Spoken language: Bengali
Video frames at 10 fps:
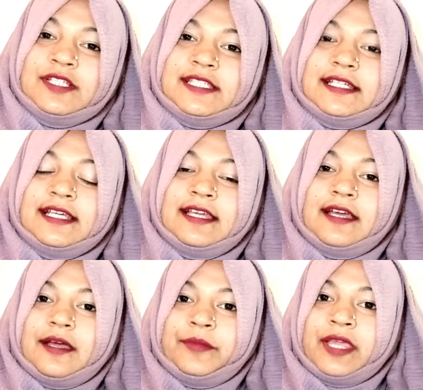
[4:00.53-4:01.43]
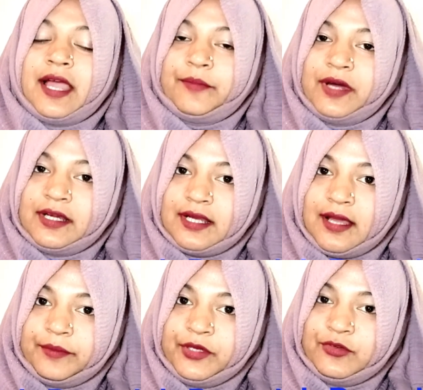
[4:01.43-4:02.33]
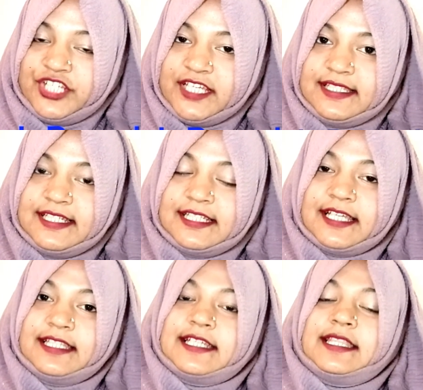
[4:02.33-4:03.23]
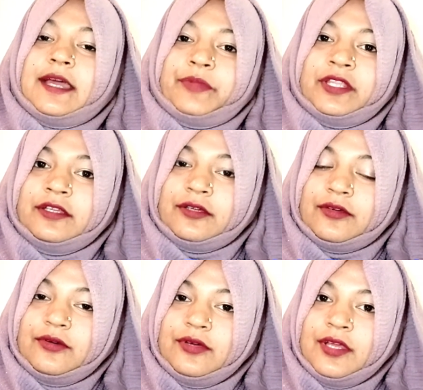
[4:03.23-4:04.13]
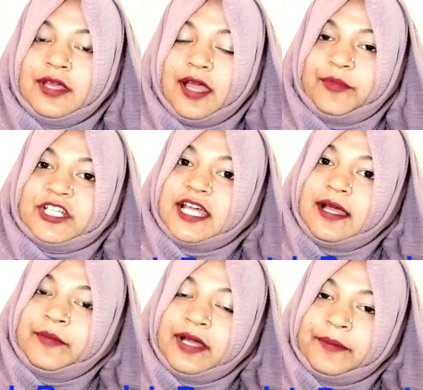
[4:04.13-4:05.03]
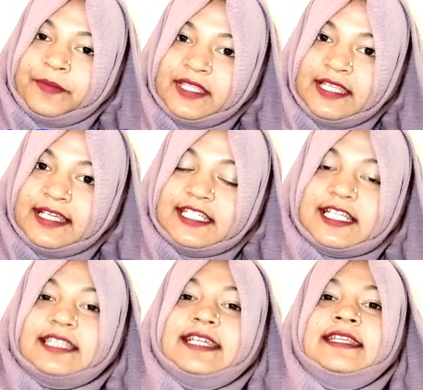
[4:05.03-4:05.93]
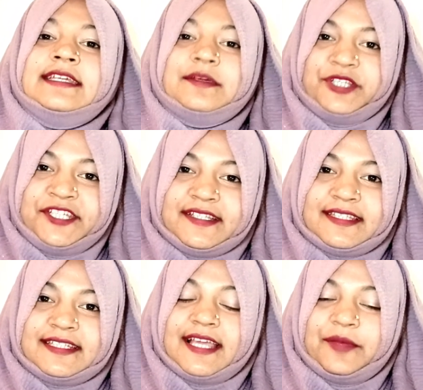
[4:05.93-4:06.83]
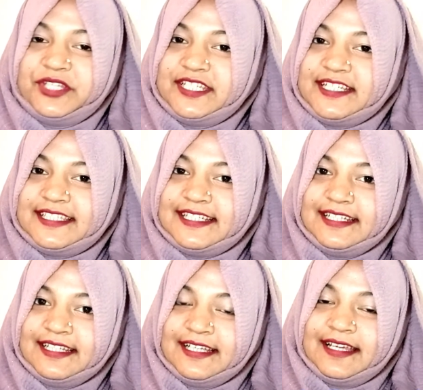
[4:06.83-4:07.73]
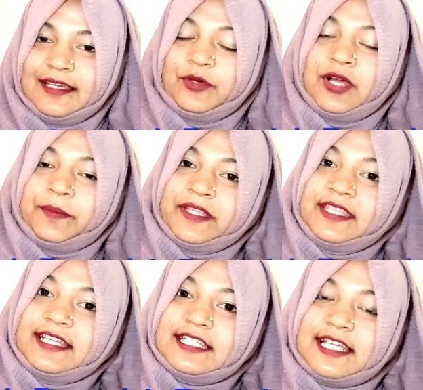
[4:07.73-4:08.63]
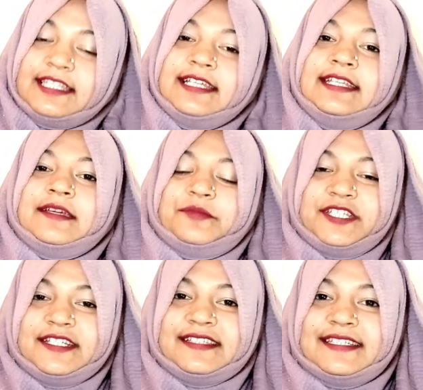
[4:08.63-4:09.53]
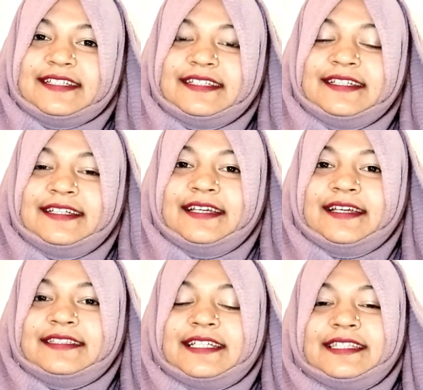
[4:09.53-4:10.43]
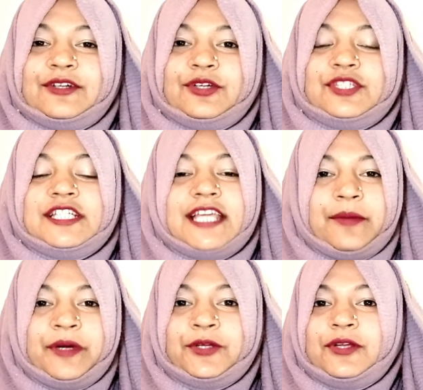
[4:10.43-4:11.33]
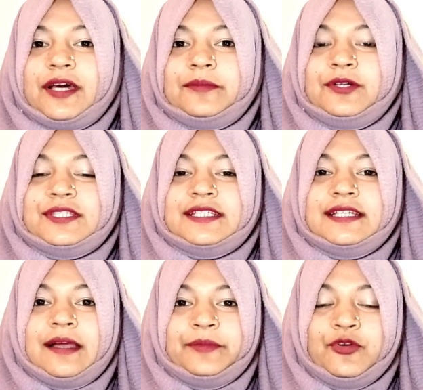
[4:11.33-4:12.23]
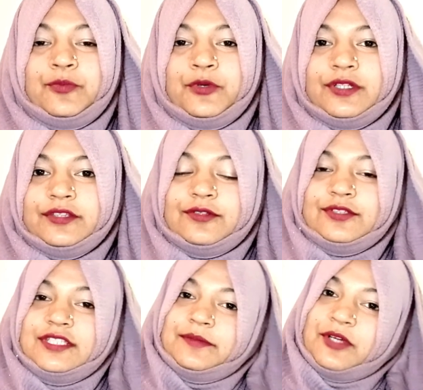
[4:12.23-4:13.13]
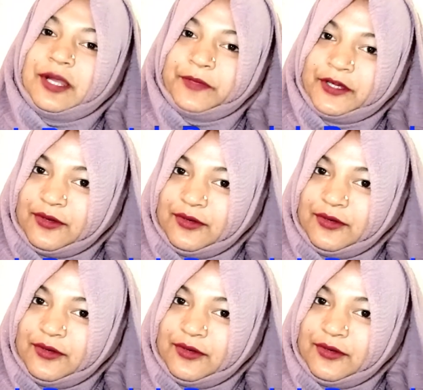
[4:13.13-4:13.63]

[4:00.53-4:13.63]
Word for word: যে আমি আমার আমিও শিখছি সাথে সাথে আপনাদেরকেও আমার আপনাদেরকে সাথে নিয়ে আমি শিখছি আমি শিখছি এবং আপনাদেরকে সাথে নিয়ে আমি শিখছি যাতে করে হচ্ছে কি আমারও লাভ হচ্ছে আমিও উপকৃত হচ্ছি এবং আপনারও